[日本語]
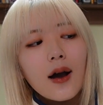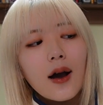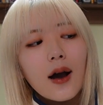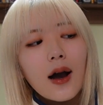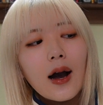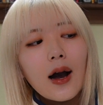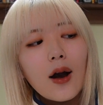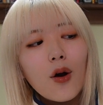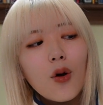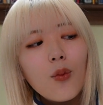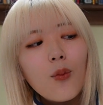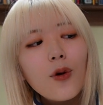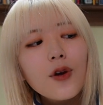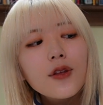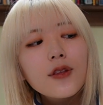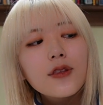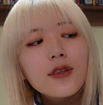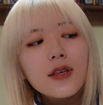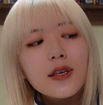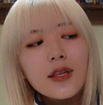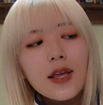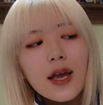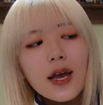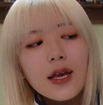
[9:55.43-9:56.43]
あ思い
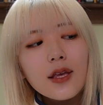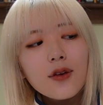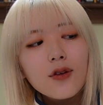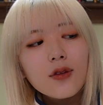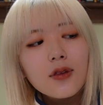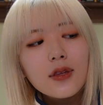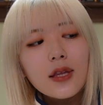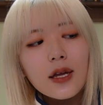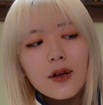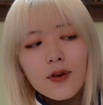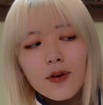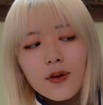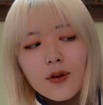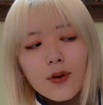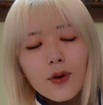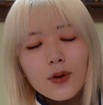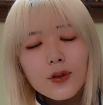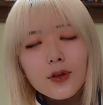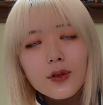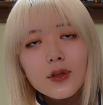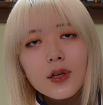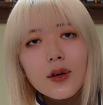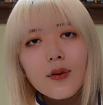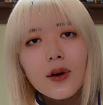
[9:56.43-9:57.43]
つきで言ってる
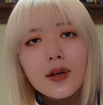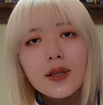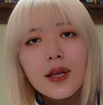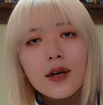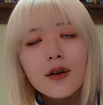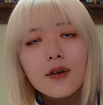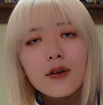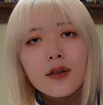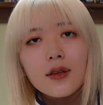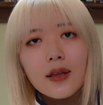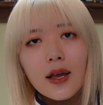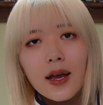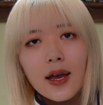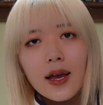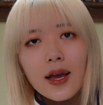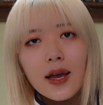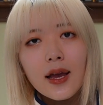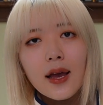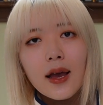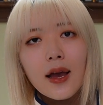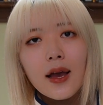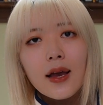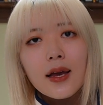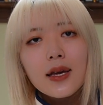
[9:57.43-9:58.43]
ことではなく
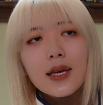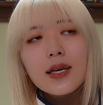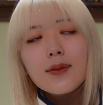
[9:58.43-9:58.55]
て、